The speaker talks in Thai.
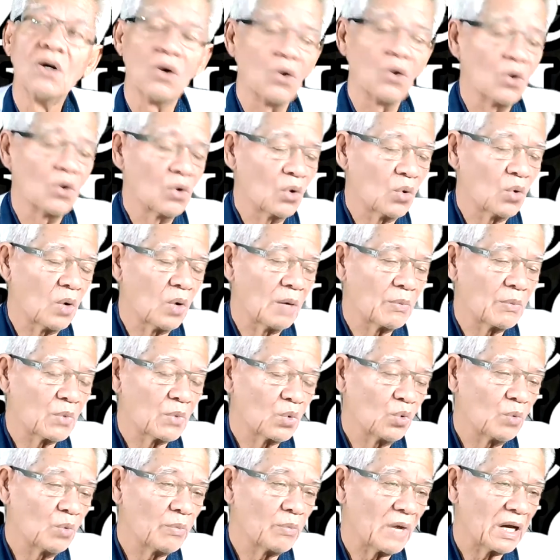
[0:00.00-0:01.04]
องค์ความ
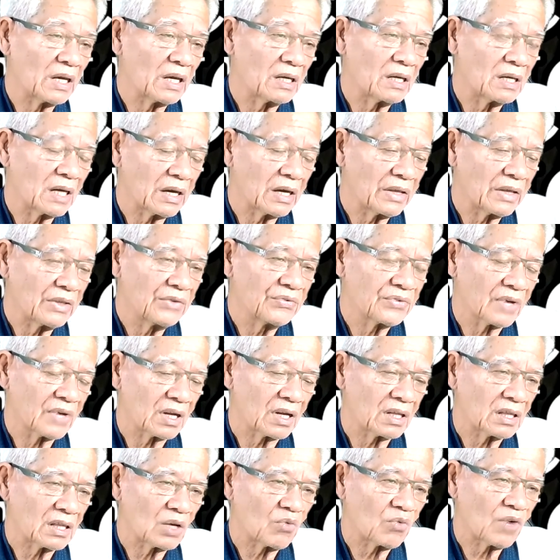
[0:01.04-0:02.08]
รู้ใหม่ในศ
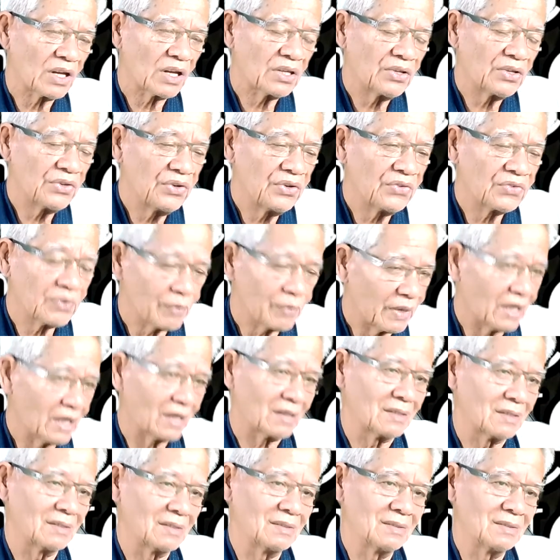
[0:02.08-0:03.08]
ตวรรษที่ยี่สิบเอ็ด